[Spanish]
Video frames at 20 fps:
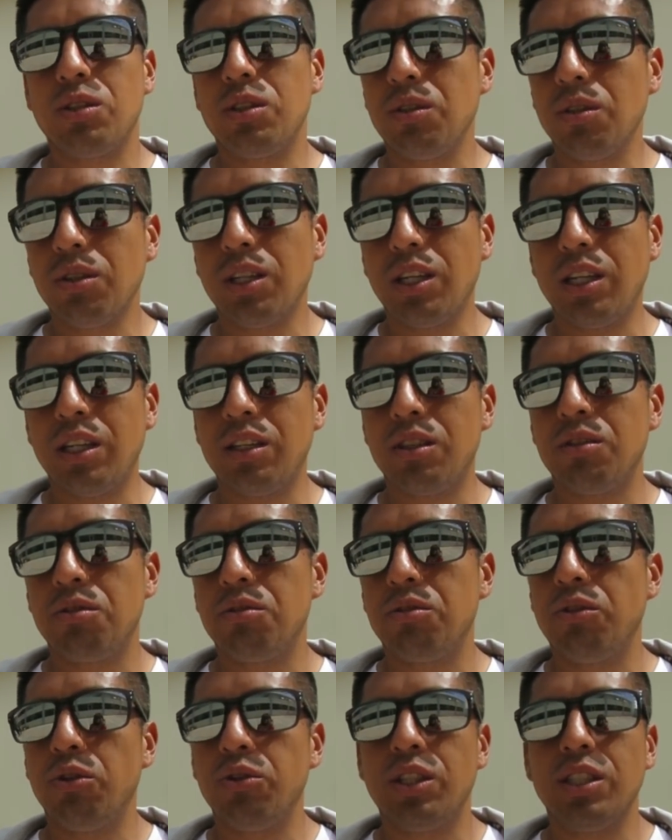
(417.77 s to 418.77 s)
sino que
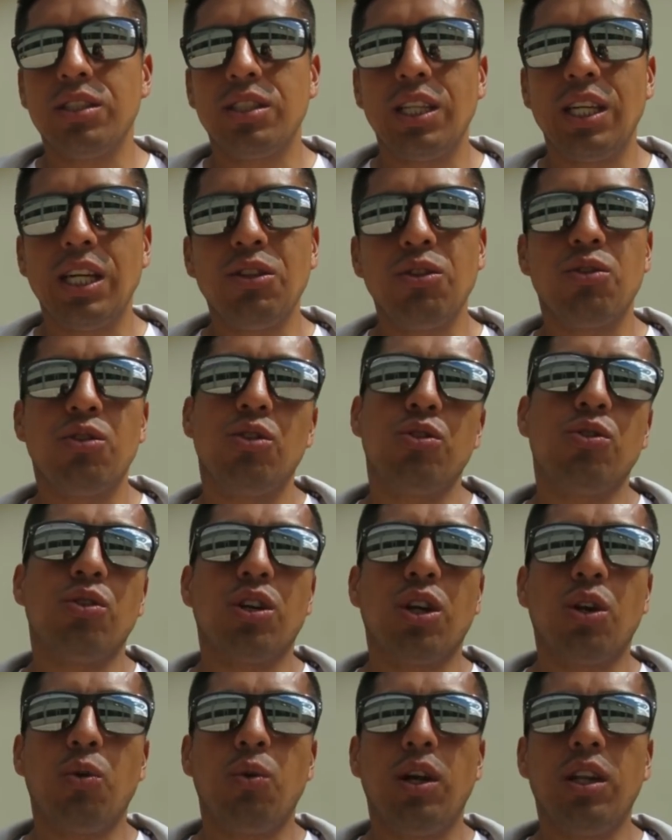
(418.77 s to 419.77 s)
donde sea, donde nos
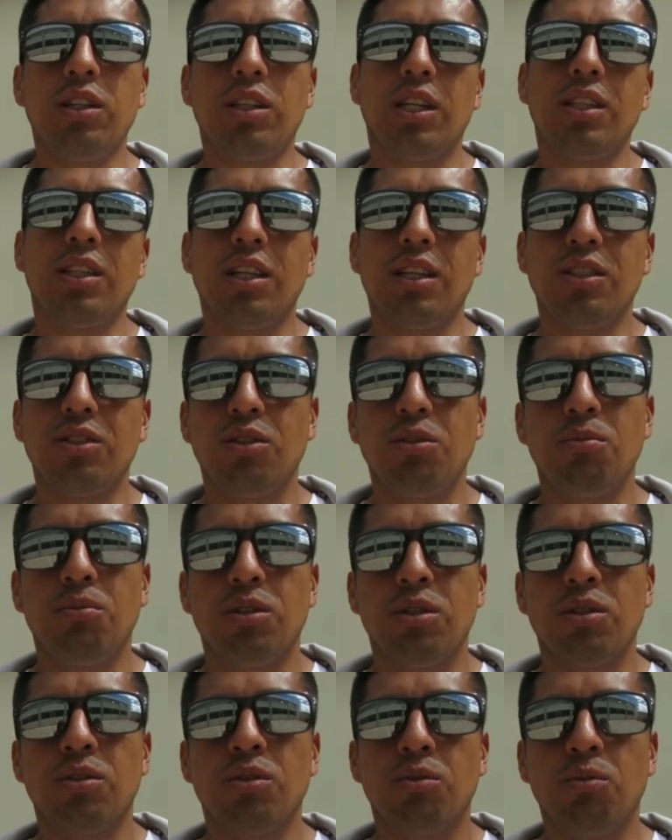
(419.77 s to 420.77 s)
toque jugar, tratar de hacer
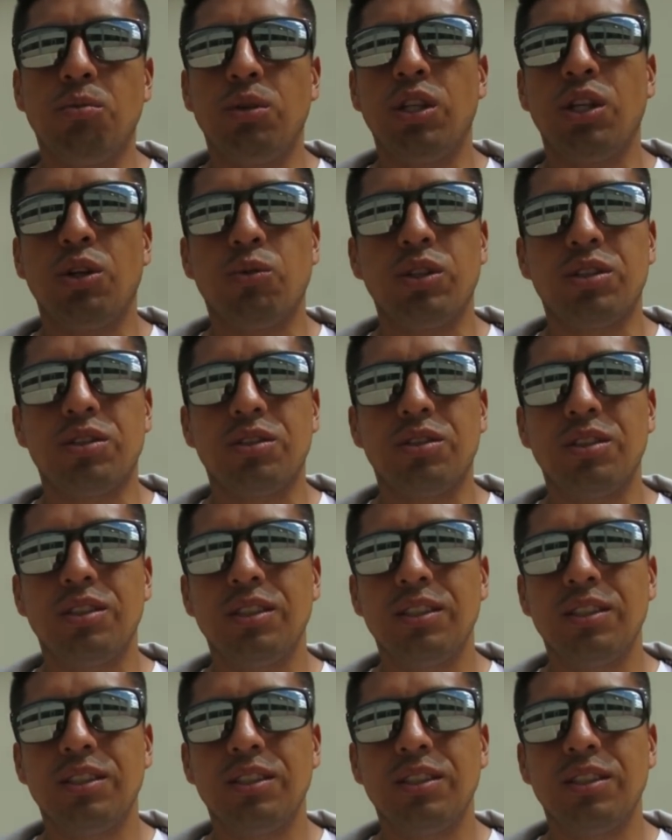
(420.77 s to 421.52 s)
un, buen encuentro.